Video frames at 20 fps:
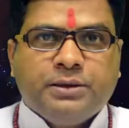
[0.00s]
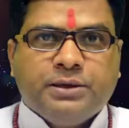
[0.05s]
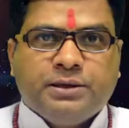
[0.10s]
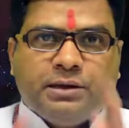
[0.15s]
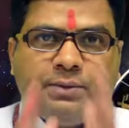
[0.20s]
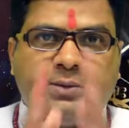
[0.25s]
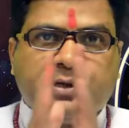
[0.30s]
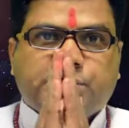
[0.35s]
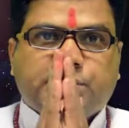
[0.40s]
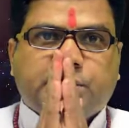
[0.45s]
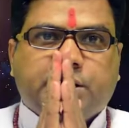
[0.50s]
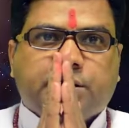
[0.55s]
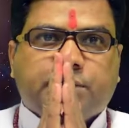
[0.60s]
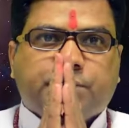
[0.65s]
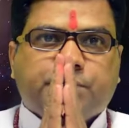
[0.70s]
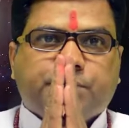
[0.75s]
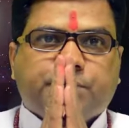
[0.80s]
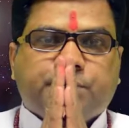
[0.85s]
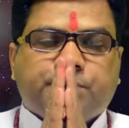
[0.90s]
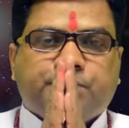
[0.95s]
नमस्कार
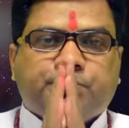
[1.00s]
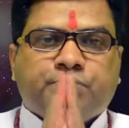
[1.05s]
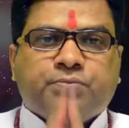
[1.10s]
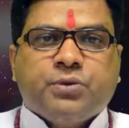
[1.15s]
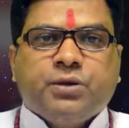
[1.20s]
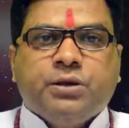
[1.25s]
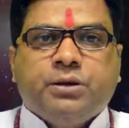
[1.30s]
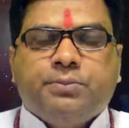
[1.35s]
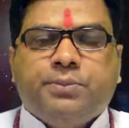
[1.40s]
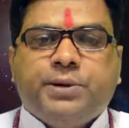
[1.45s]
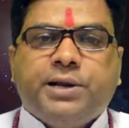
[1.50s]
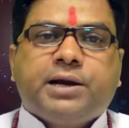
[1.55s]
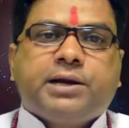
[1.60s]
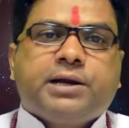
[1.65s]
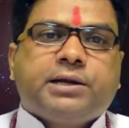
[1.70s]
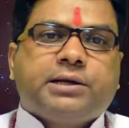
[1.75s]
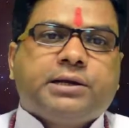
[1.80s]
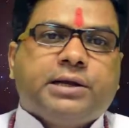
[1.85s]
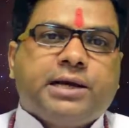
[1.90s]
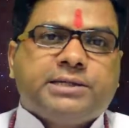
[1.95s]
प्रिय
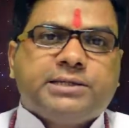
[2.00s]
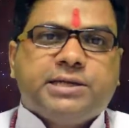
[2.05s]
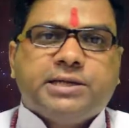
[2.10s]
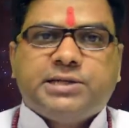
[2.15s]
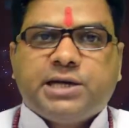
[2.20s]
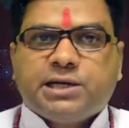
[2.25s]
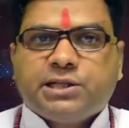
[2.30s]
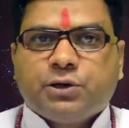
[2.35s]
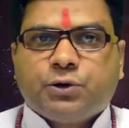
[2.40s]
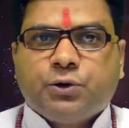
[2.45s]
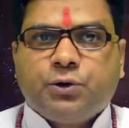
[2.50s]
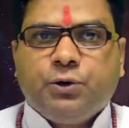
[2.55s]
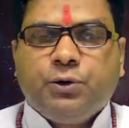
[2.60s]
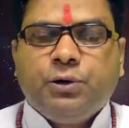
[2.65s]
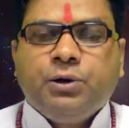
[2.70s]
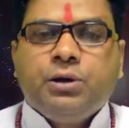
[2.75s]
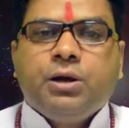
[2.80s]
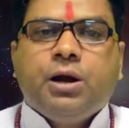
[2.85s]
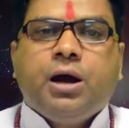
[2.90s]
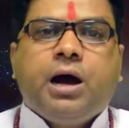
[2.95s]
कर्क राशि के जातकों
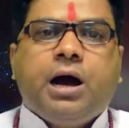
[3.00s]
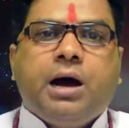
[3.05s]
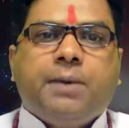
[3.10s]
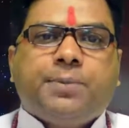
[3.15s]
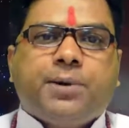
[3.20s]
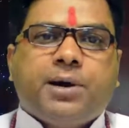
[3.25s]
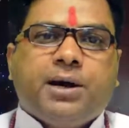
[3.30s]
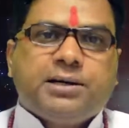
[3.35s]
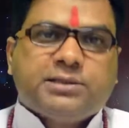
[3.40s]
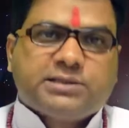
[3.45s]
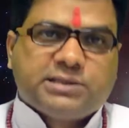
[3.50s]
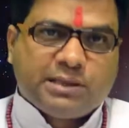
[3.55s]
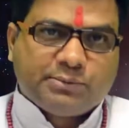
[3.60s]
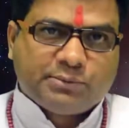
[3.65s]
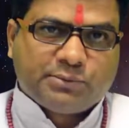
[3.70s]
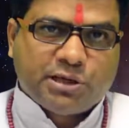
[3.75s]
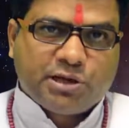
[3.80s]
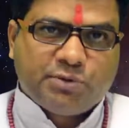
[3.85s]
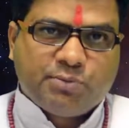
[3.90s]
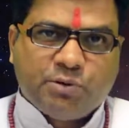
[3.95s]
आपका
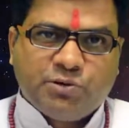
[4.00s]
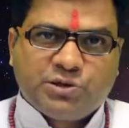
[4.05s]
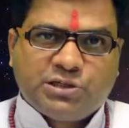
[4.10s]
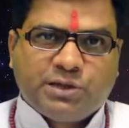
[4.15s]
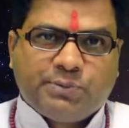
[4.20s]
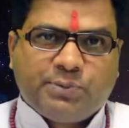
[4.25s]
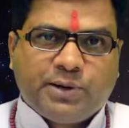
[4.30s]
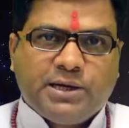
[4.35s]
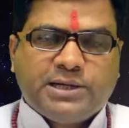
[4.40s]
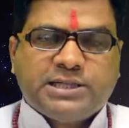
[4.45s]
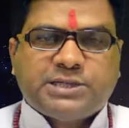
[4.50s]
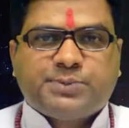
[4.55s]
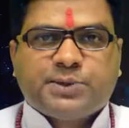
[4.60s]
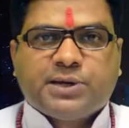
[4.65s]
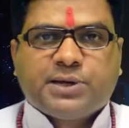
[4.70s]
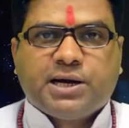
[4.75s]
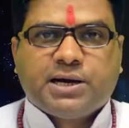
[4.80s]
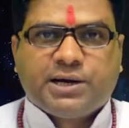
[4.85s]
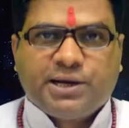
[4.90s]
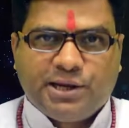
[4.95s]
साप्ताहिक भविष्य फल इस
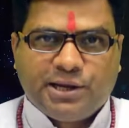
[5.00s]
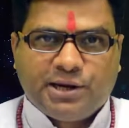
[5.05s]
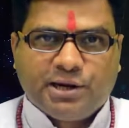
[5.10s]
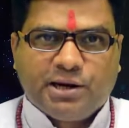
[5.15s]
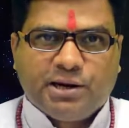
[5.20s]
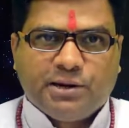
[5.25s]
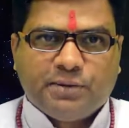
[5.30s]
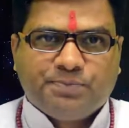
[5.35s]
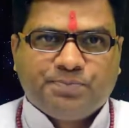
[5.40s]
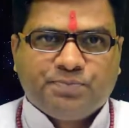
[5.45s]
प्रकार रहेगा